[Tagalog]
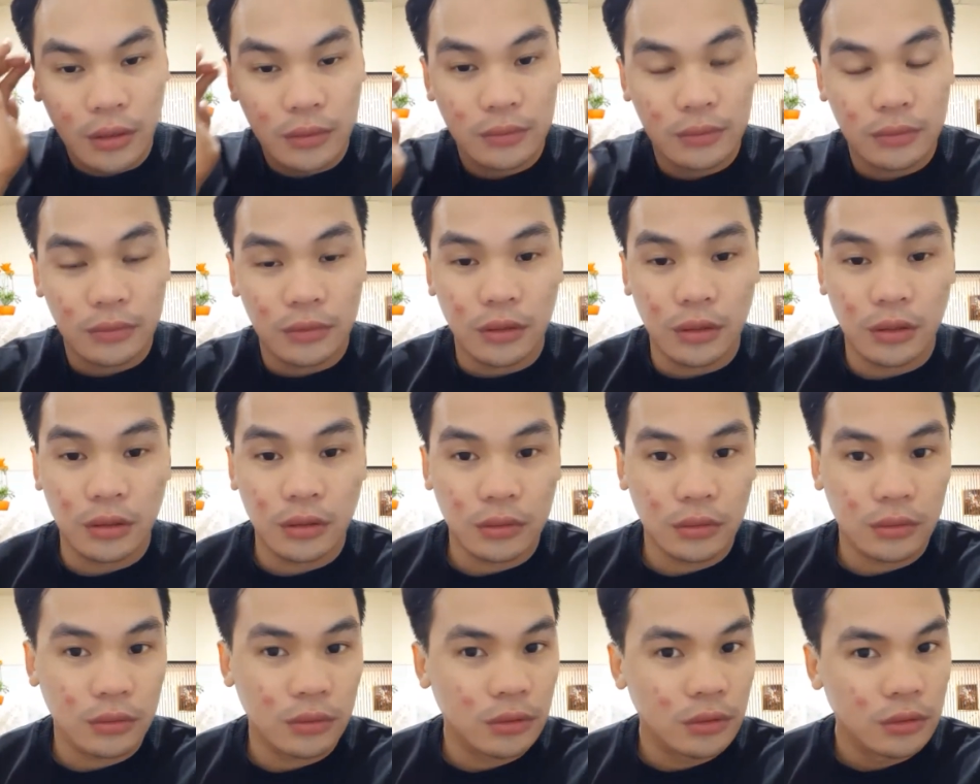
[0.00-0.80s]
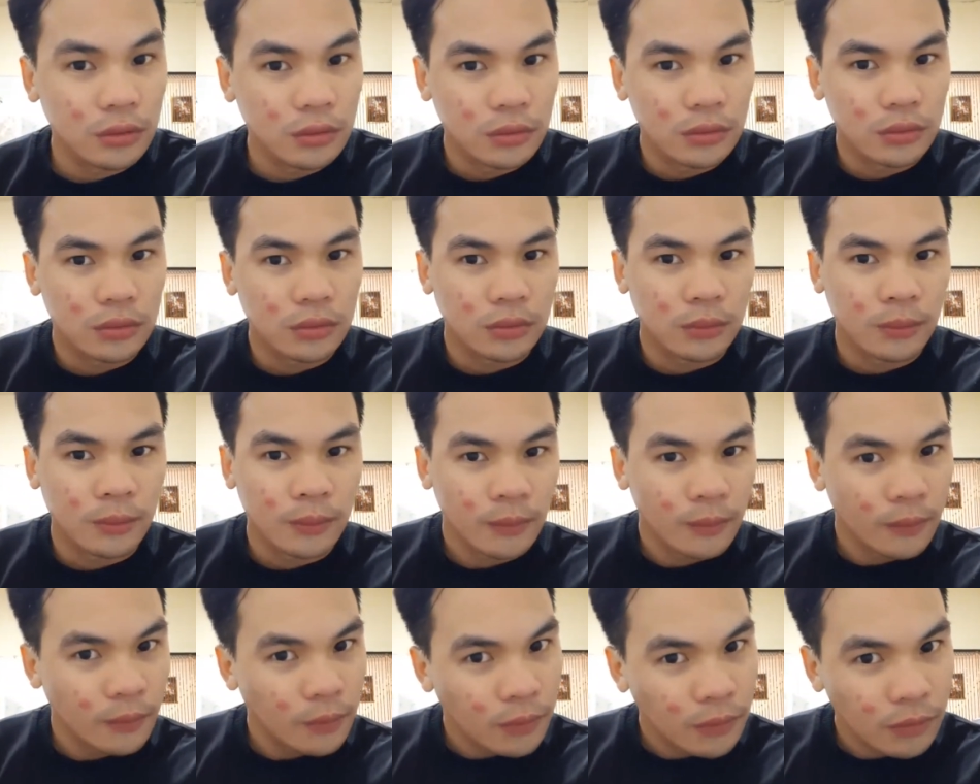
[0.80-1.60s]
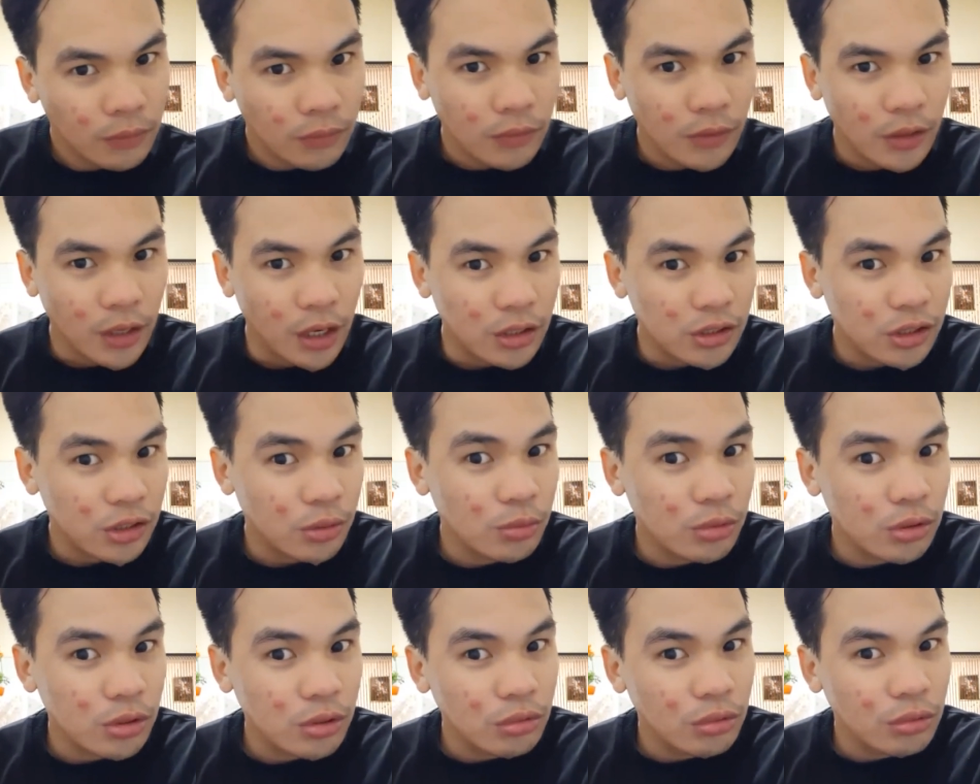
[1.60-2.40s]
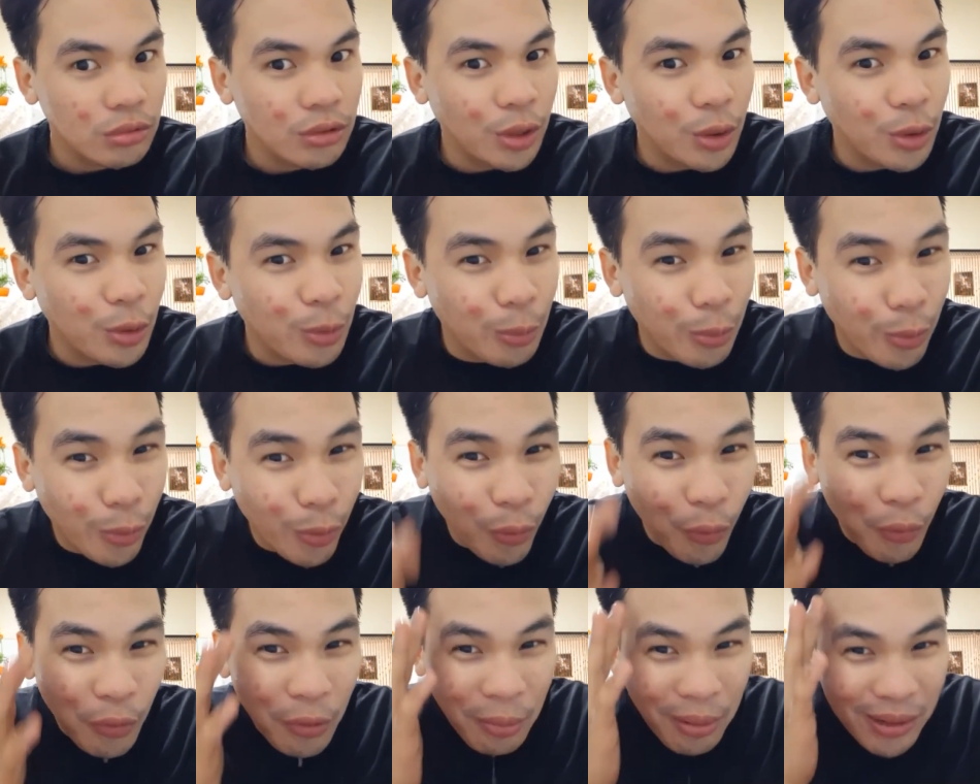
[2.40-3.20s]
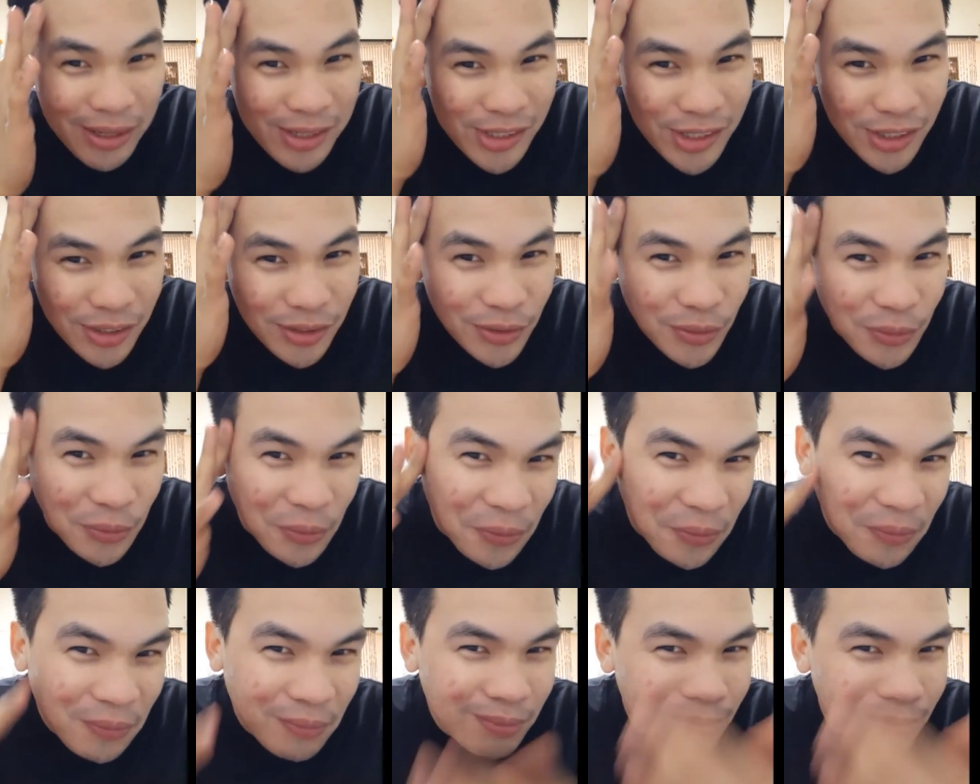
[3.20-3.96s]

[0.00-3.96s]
hmm Yan, sumusunod din yung buhok ko pansin nyo